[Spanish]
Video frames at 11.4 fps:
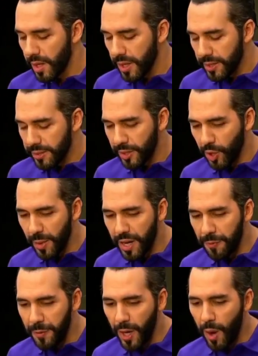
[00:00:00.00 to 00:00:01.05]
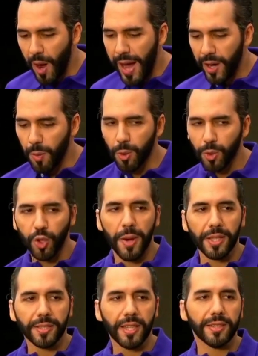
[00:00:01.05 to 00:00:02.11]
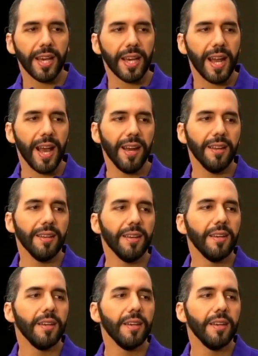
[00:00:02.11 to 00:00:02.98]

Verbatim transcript: sino me refiero a algo mucho más integral